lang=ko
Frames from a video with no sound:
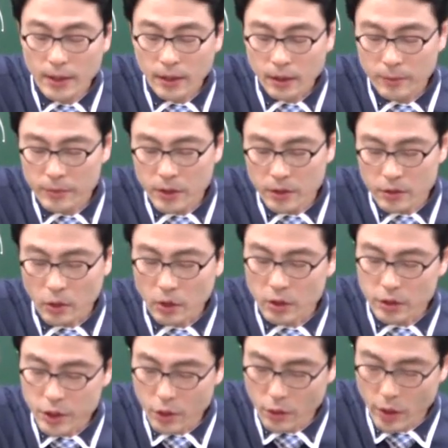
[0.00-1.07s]
그럼 이제
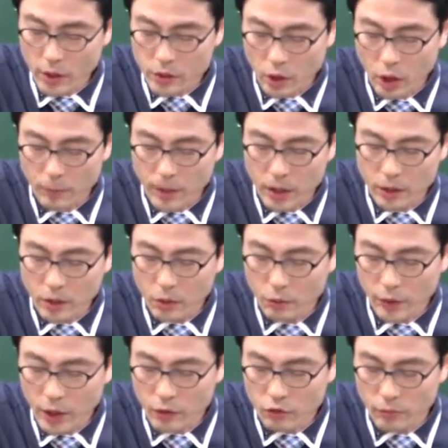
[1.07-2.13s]
어, 신고 내용 적합한
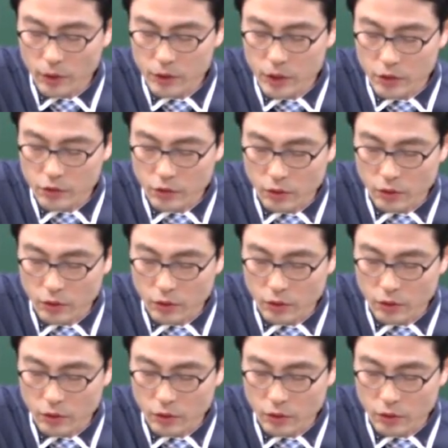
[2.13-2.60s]
경우에 두 번째